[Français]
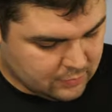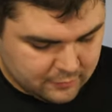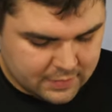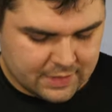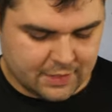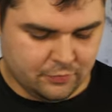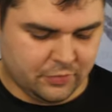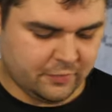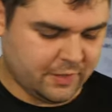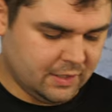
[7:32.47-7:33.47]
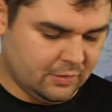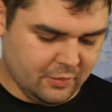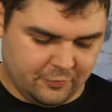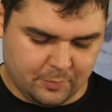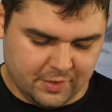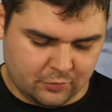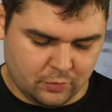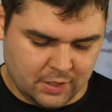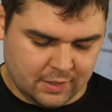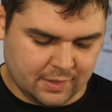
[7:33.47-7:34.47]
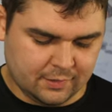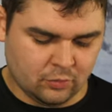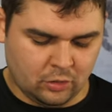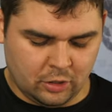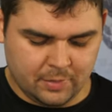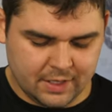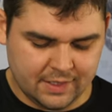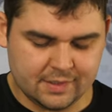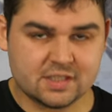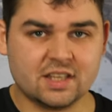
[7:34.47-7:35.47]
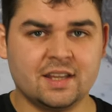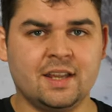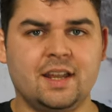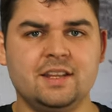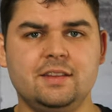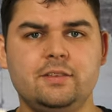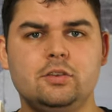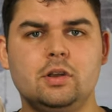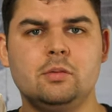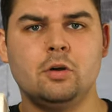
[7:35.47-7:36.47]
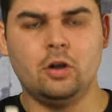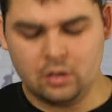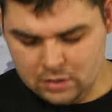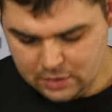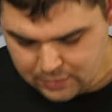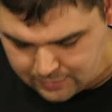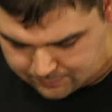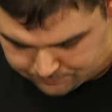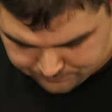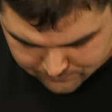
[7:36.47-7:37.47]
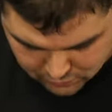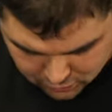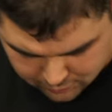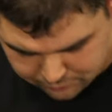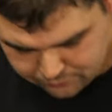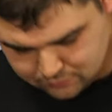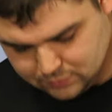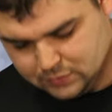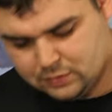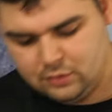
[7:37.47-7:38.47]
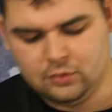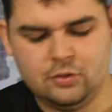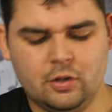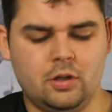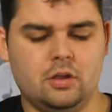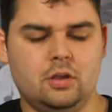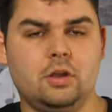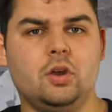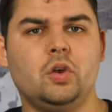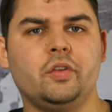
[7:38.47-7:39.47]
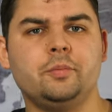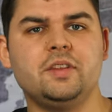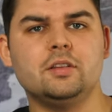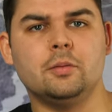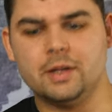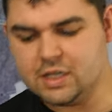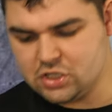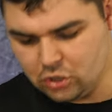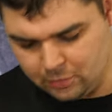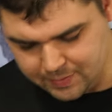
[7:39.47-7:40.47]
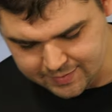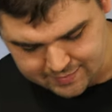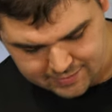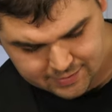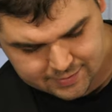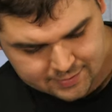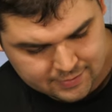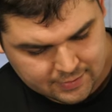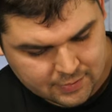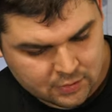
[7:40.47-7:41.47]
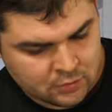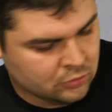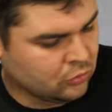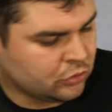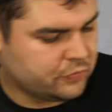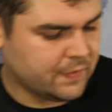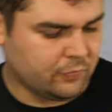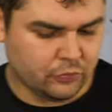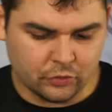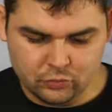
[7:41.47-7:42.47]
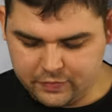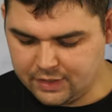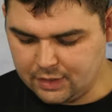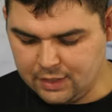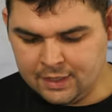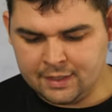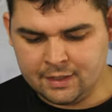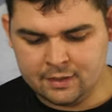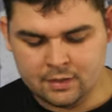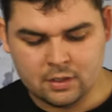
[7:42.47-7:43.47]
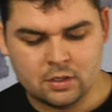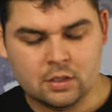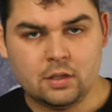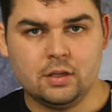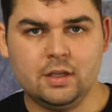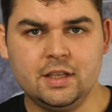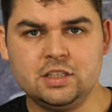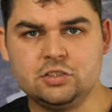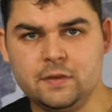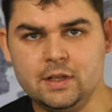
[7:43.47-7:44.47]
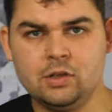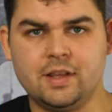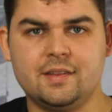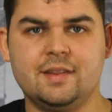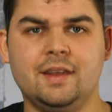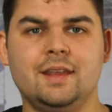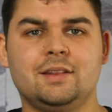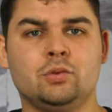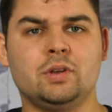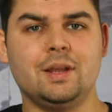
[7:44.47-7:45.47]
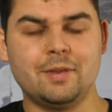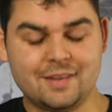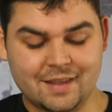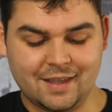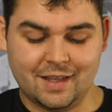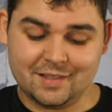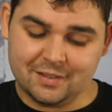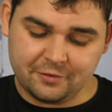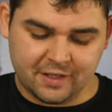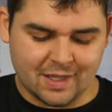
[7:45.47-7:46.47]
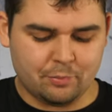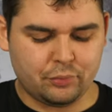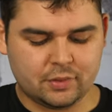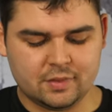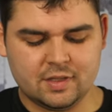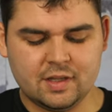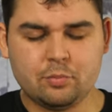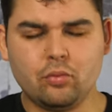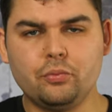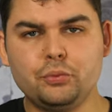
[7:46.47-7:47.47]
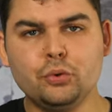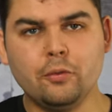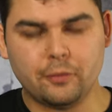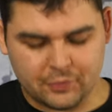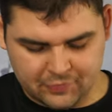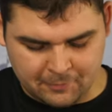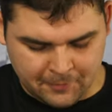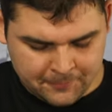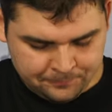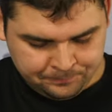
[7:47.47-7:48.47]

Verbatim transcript: Voilà, vous avez 9 biscuits qui sont emballés chacun individuellement. Hop, dans euh, un petit emballage en plastique. Donc je vais vous en ouvrir un et je vais le casser. Donc la matière est assez friable puisque c'est dépourvu d'eau forcément.